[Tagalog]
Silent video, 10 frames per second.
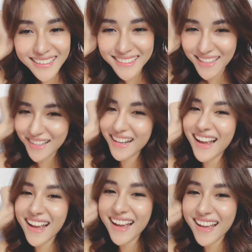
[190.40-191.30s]

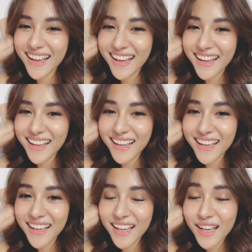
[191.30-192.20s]
Talaga?
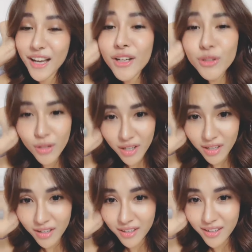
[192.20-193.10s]
Ano
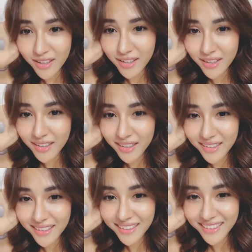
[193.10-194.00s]
nga? Oo
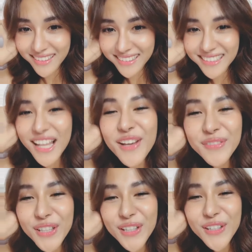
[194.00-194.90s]
nga.
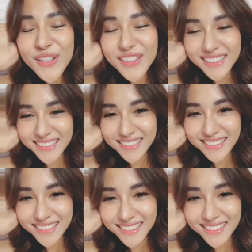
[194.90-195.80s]
Love you. Love you.
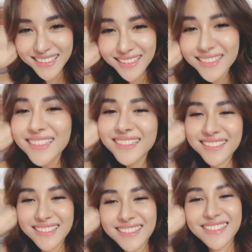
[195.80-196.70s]

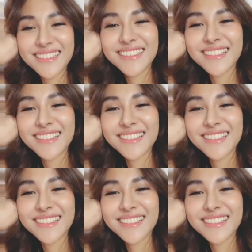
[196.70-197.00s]
Hmm.